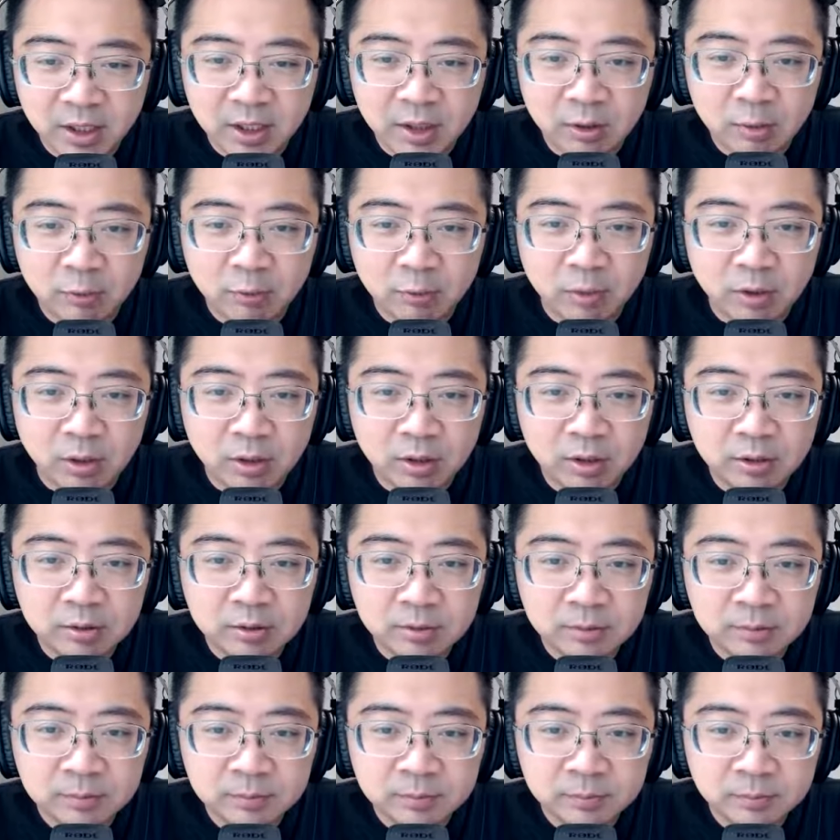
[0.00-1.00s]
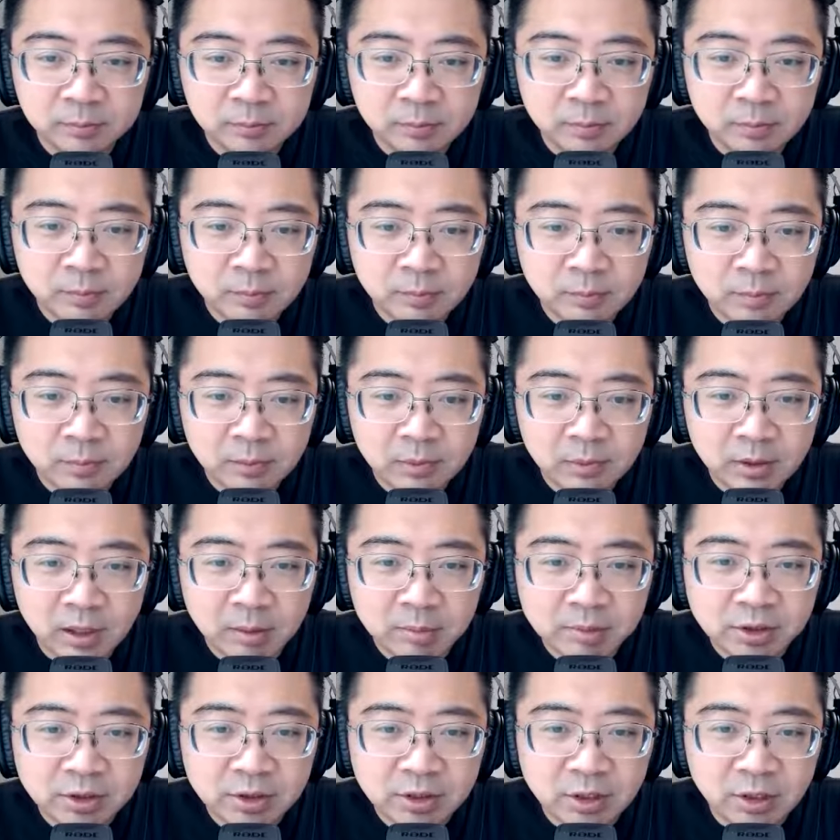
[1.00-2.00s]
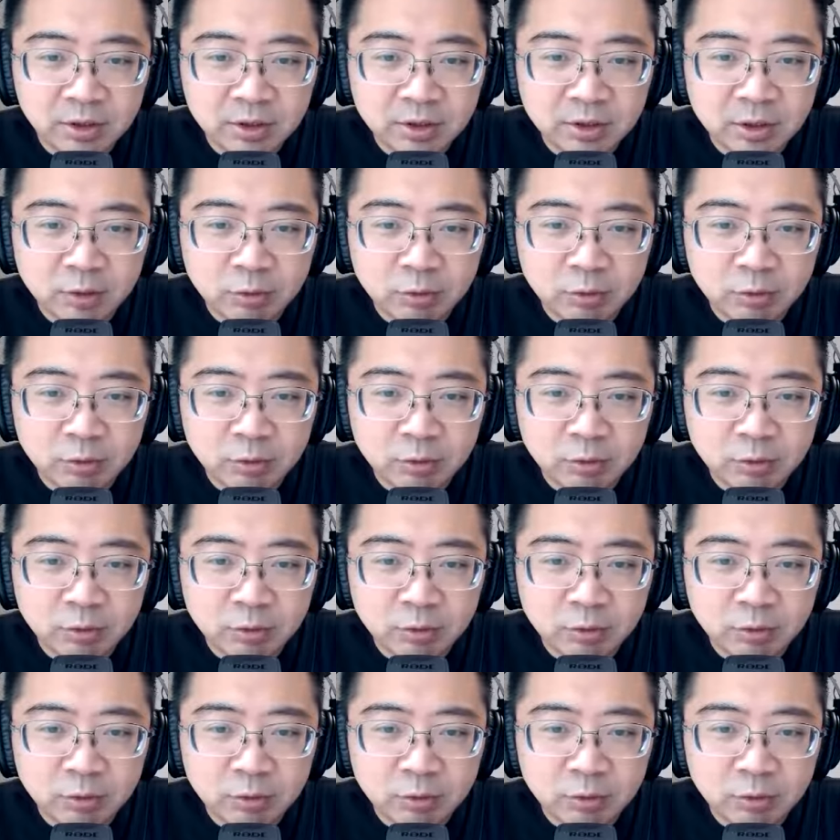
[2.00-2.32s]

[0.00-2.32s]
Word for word: 点一五啊。然后他们之前有一